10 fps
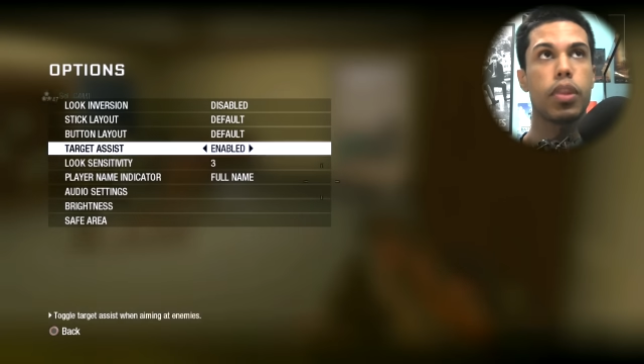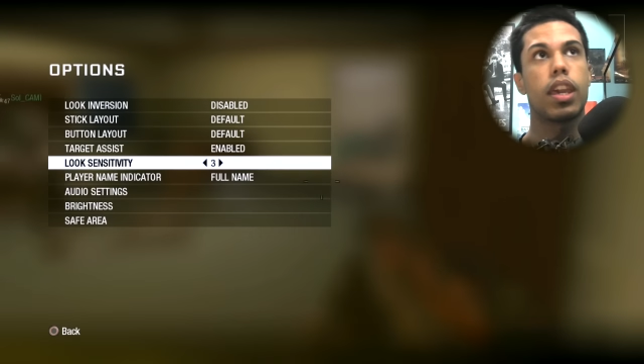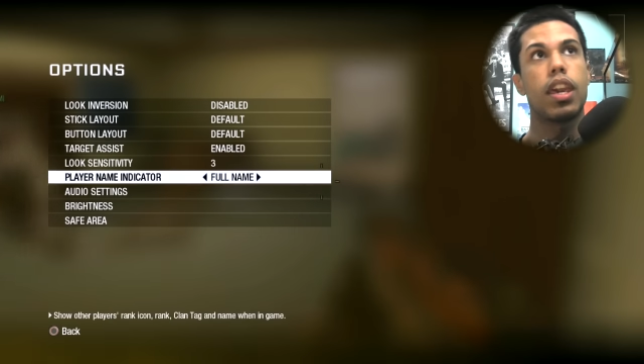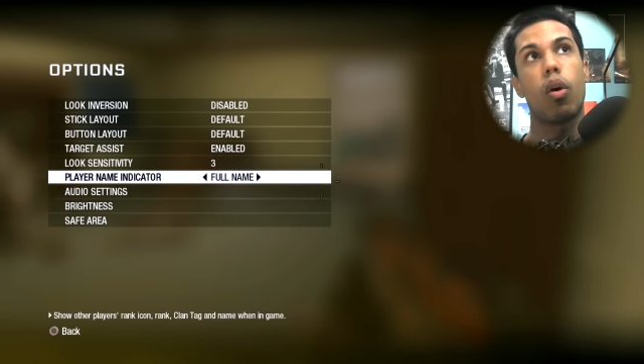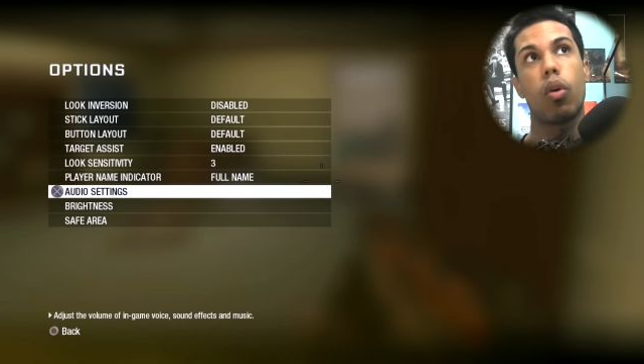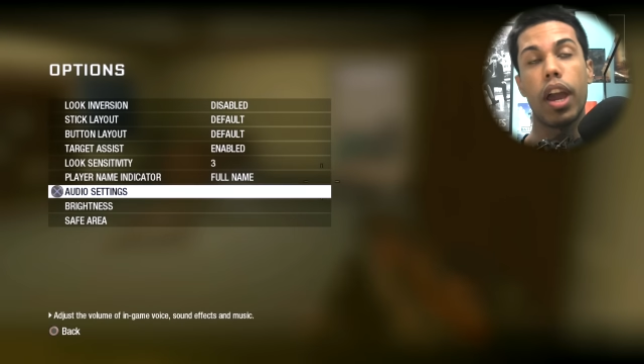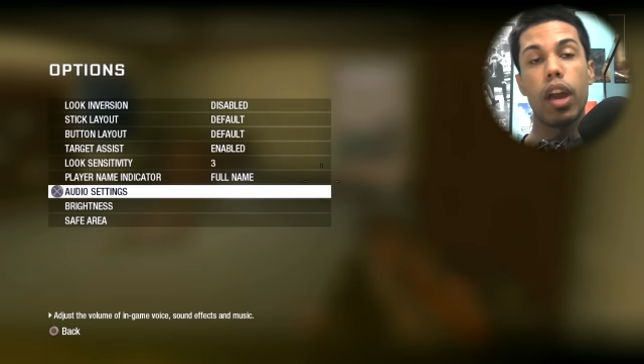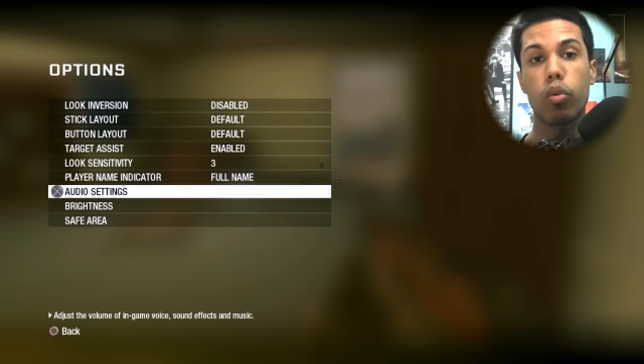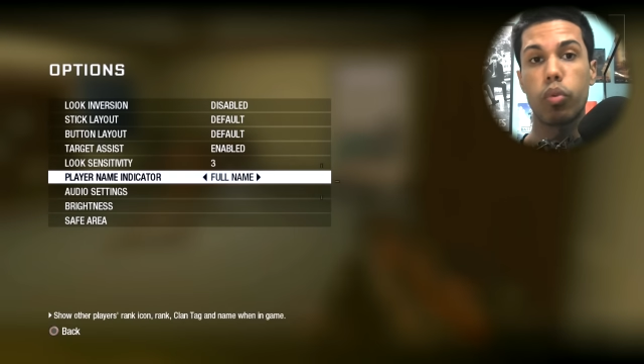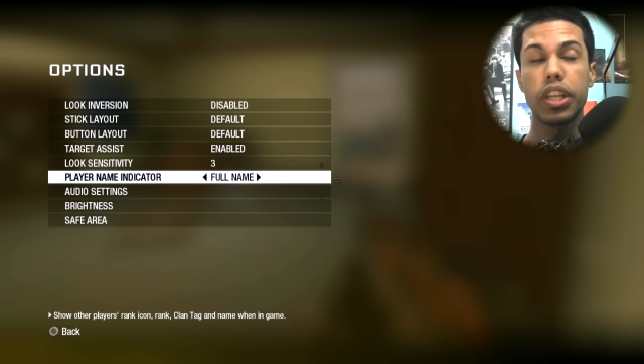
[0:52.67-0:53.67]
Que é o
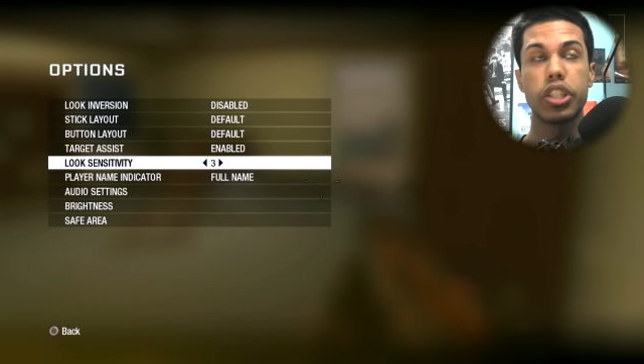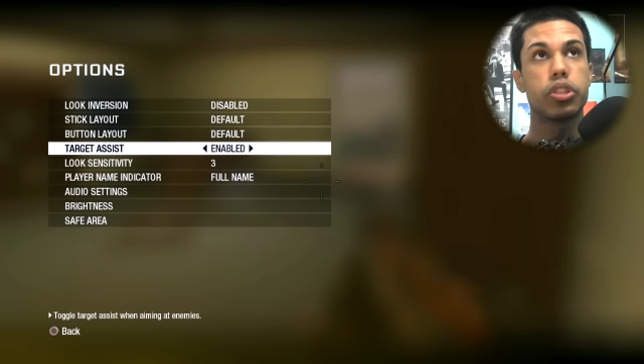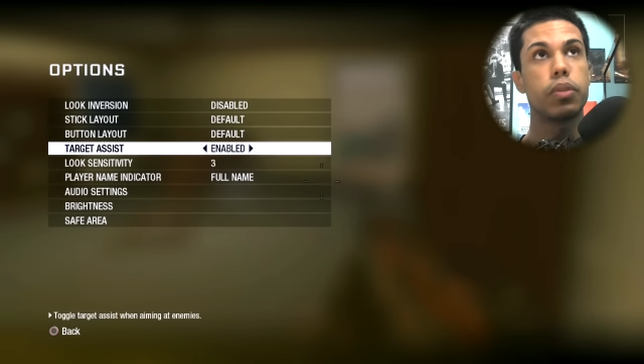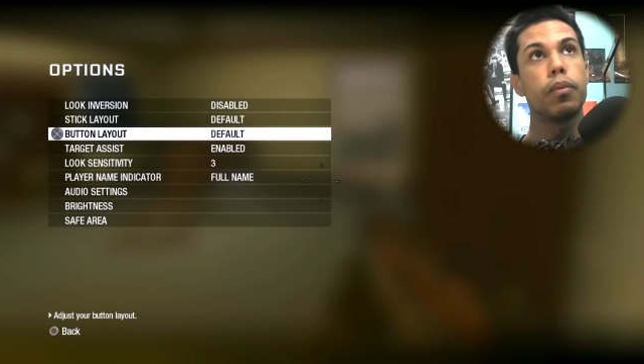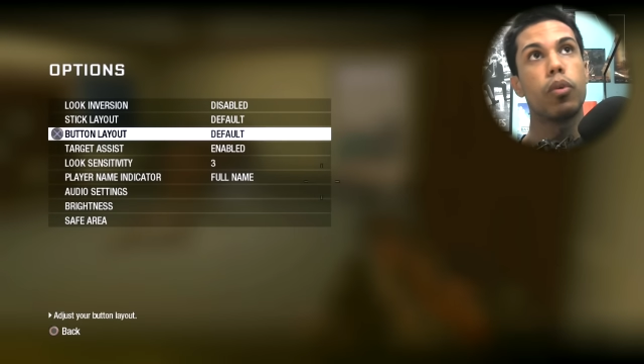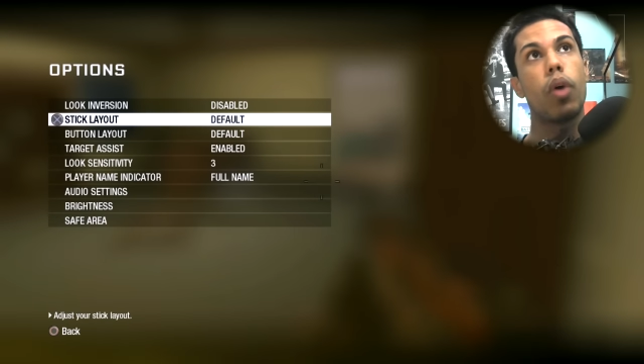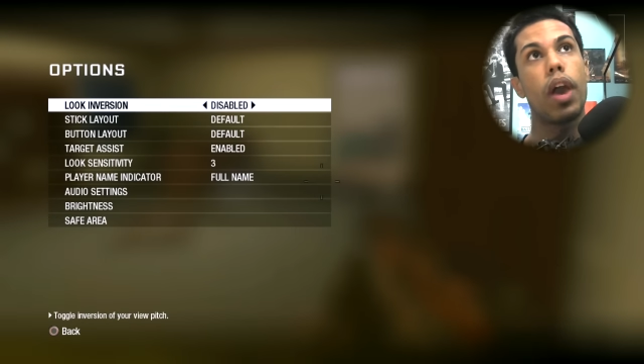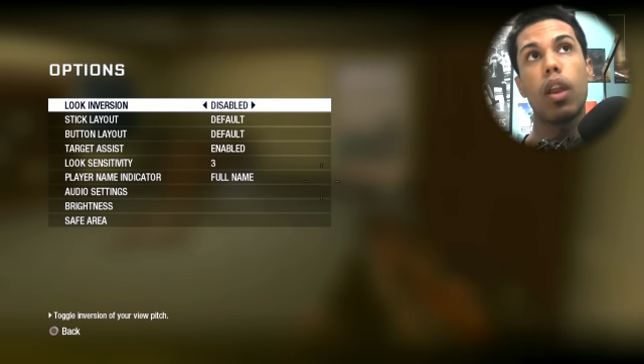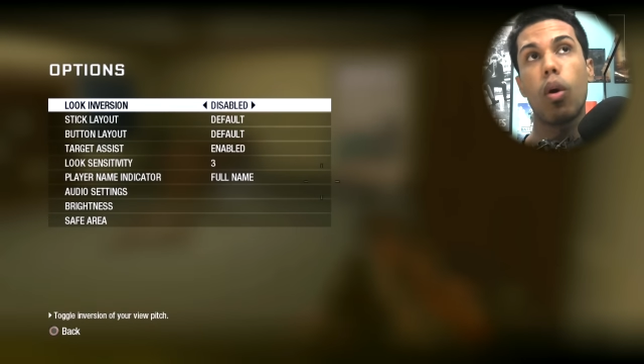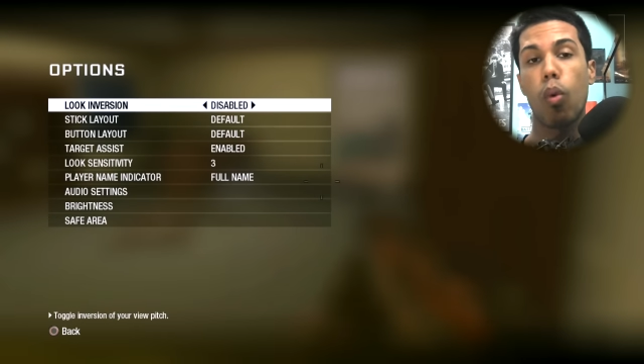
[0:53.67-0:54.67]
Halo Reach o
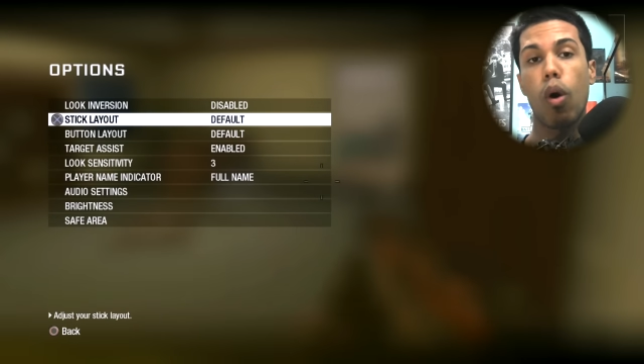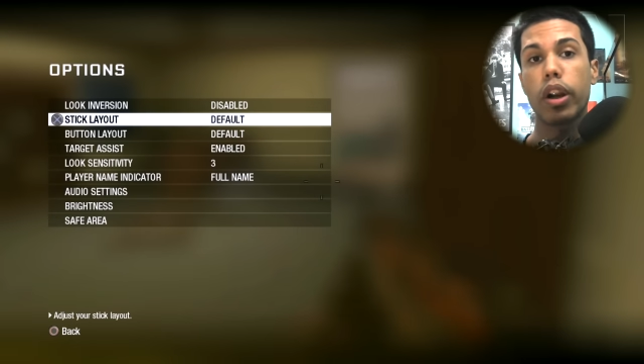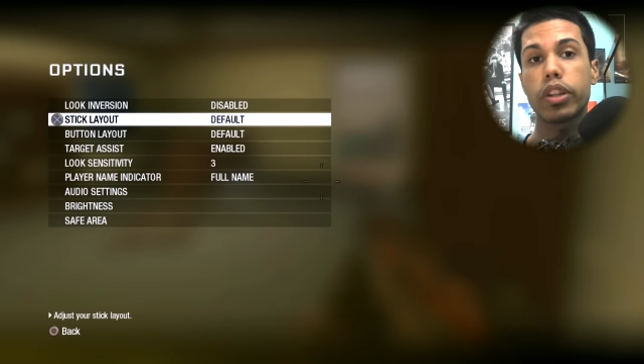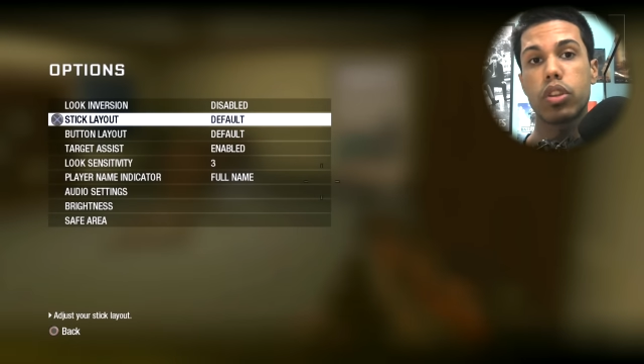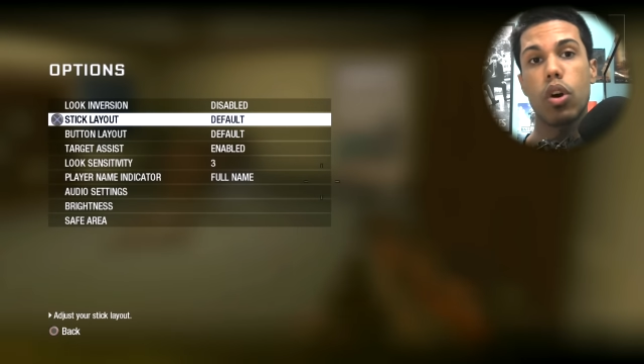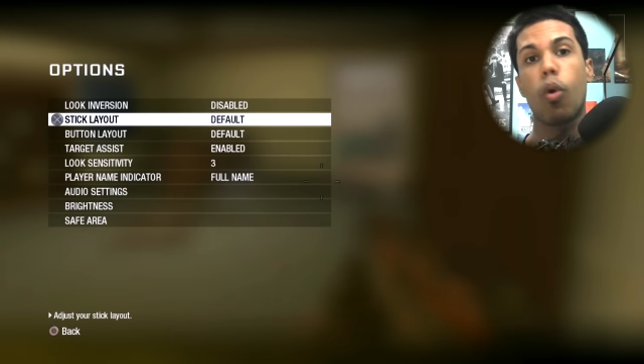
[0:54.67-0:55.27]
Halo Wars,